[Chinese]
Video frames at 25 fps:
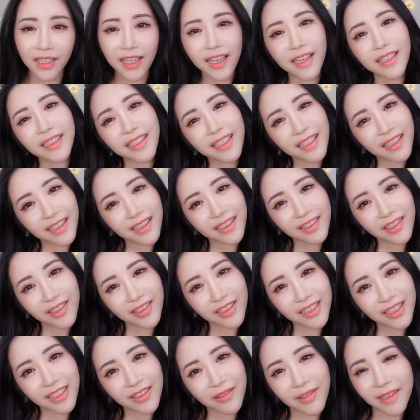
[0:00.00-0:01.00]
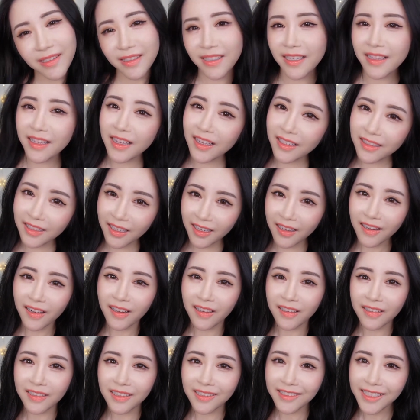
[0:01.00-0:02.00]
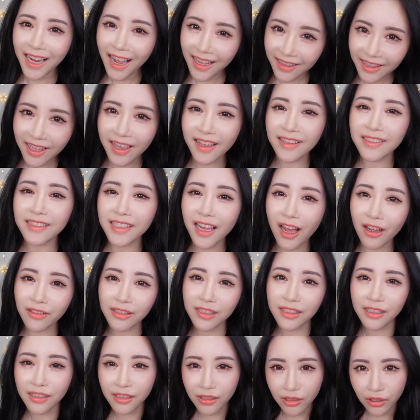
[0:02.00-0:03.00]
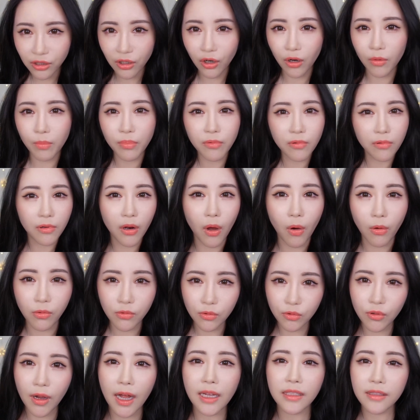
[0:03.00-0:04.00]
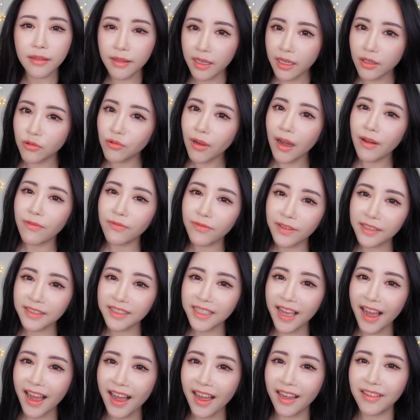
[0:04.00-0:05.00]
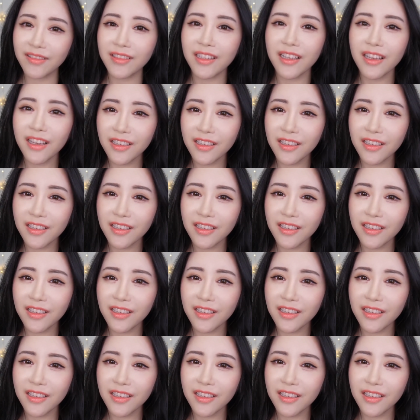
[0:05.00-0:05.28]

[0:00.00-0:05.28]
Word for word: OK，这个就是我今天的夏天超持久不浓妆底妆分享。